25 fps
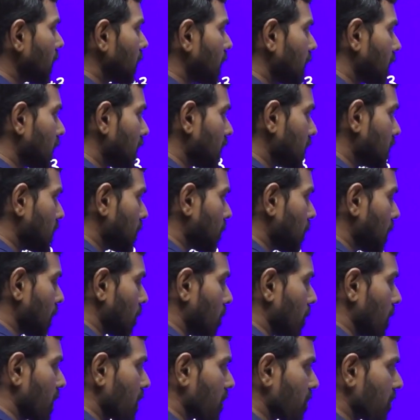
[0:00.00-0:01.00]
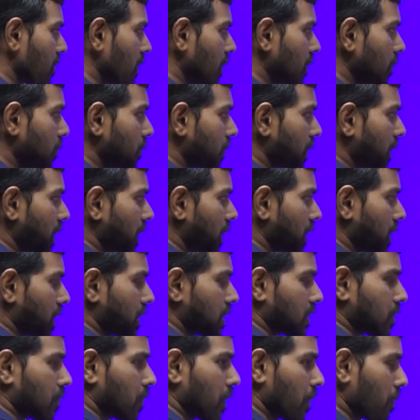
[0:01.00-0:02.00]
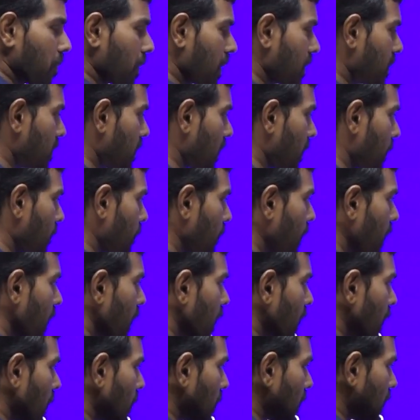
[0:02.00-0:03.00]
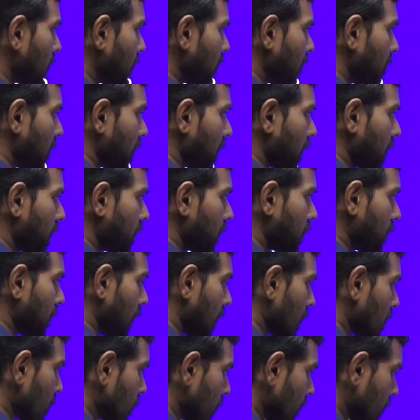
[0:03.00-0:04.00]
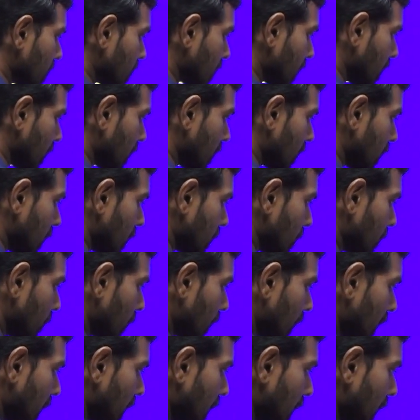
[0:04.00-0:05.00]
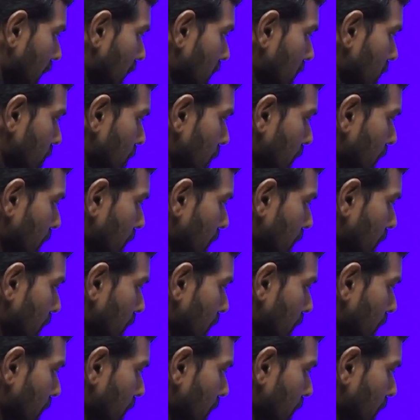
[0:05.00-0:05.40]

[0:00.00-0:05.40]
ఇంక్రీజ్డ్ బై ప్లస్ వన్ ఇంక్రీజ్డ్ బై ప్లస్ త్రీ కాబట్టి వన్ ఇంటూ ఎక్స్ ప్లస్ త్రీ ఎంత ఎక్స్